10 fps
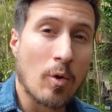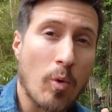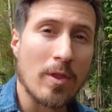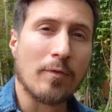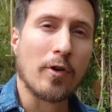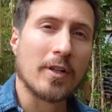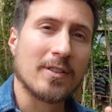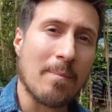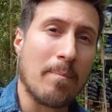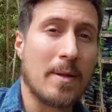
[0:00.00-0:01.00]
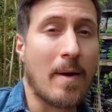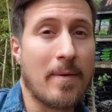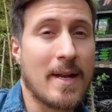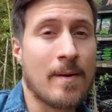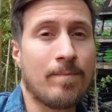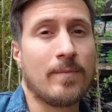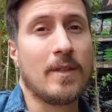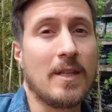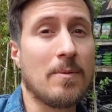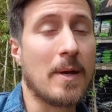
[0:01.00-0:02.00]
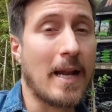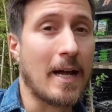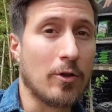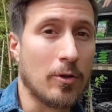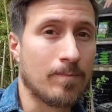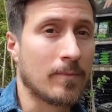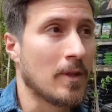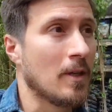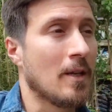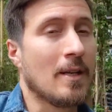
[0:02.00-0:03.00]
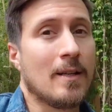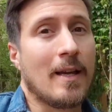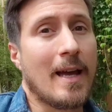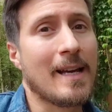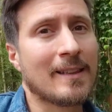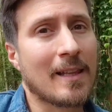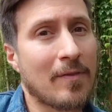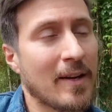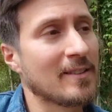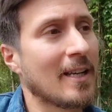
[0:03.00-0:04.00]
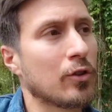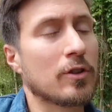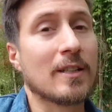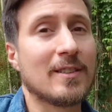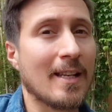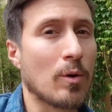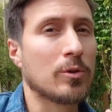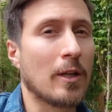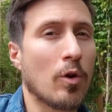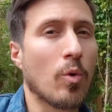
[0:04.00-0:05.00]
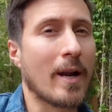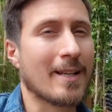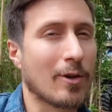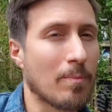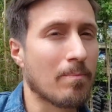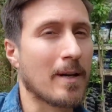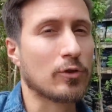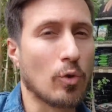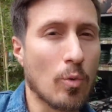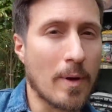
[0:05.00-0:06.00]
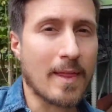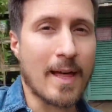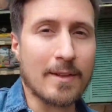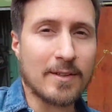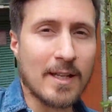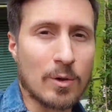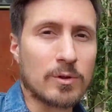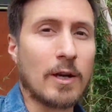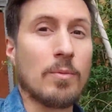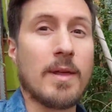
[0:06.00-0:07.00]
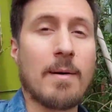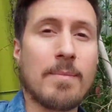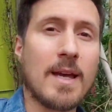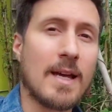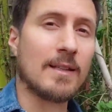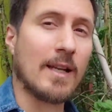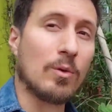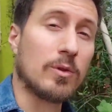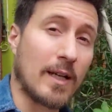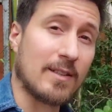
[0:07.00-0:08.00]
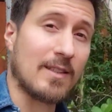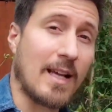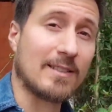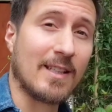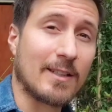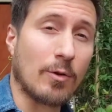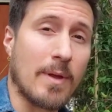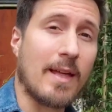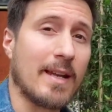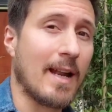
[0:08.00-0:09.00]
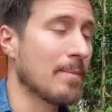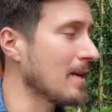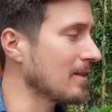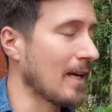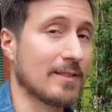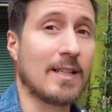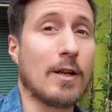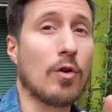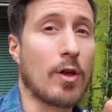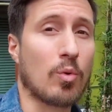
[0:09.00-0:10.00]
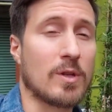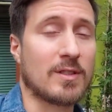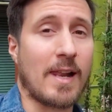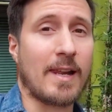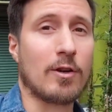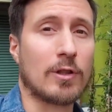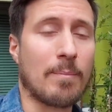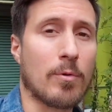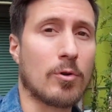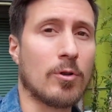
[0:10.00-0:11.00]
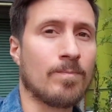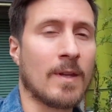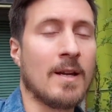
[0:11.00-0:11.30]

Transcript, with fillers: Cuando florece en primavera y verano. Esta, diferencia de las otras, sí le gustan los lugares con más humedad. Sí le gusta la humedad ambiente, le gusta que tenga cierta humedad en el ambiente, así que no descuides el riego tampoco.